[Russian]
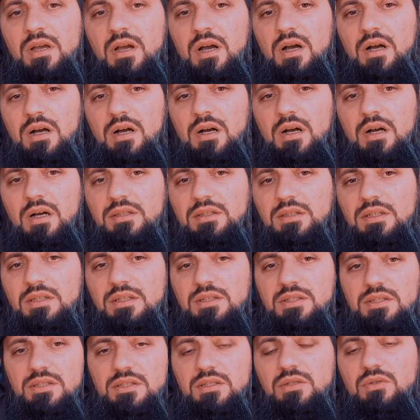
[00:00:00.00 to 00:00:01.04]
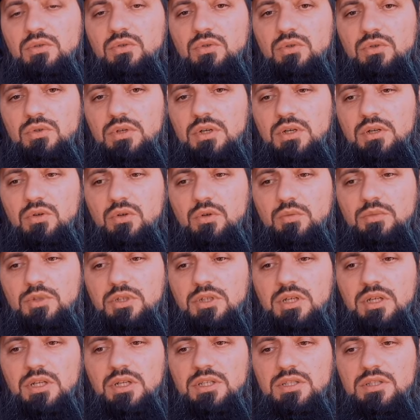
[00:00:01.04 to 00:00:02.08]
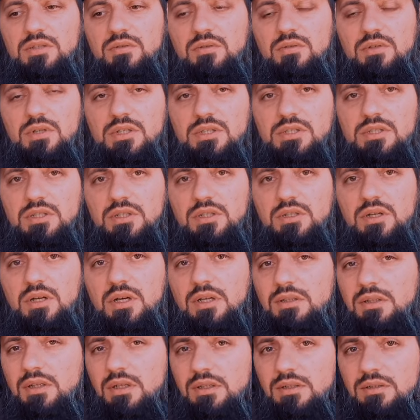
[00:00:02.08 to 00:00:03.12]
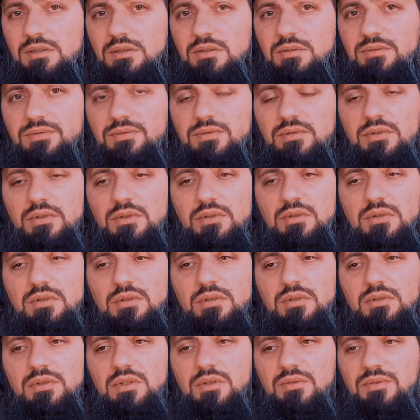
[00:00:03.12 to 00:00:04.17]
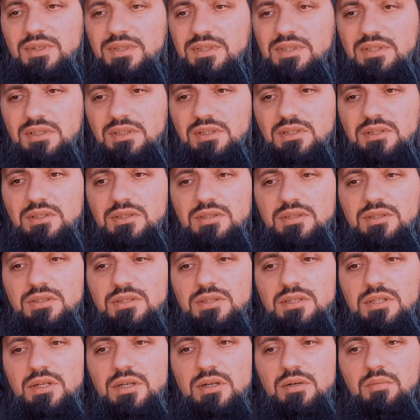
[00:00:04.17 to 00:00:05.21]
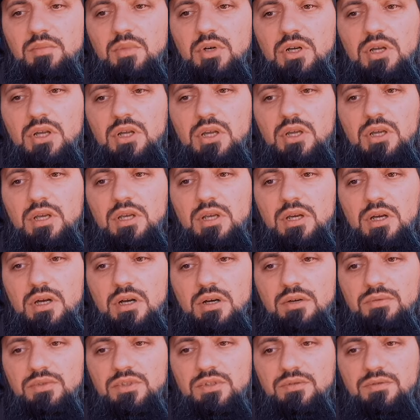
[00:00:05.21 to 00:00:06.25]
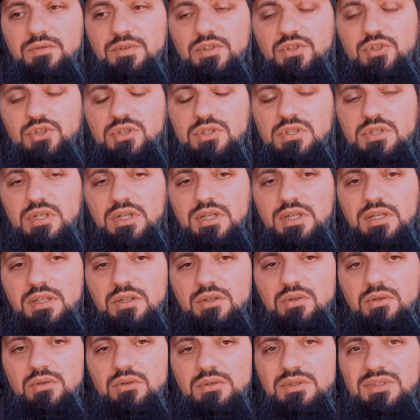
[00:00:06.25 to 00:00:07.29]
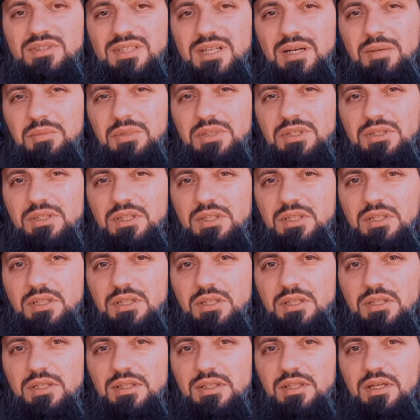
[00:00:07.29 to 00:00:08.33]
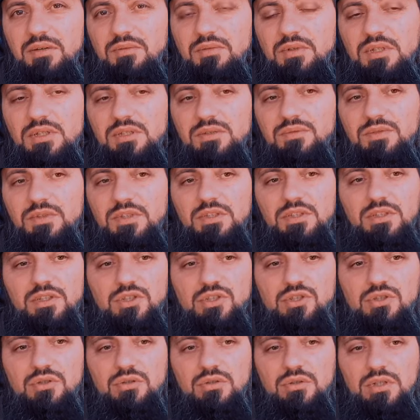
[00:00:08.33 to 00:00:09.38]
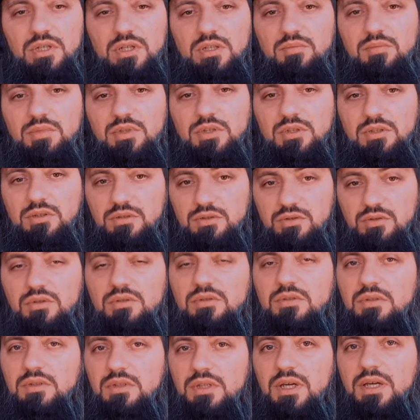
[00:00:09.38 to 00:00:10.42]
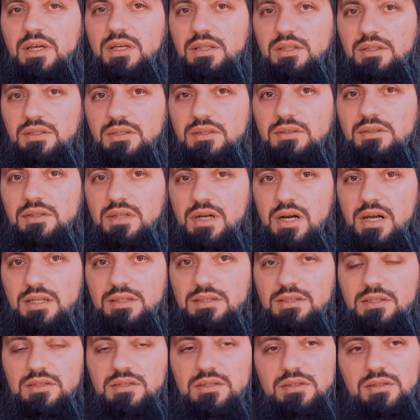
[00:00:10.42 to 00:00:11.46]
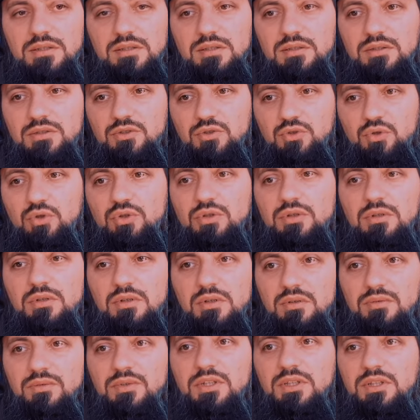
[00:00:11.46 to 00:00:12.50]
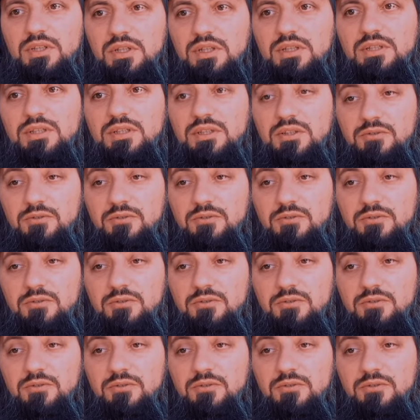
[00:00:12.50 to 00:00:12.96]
А анализирую огромное количество разных каналов, э, новостных систем а, вычисляю самые такие ходовые. Видно, что как бы кто-то на это тратится, кто-то э, это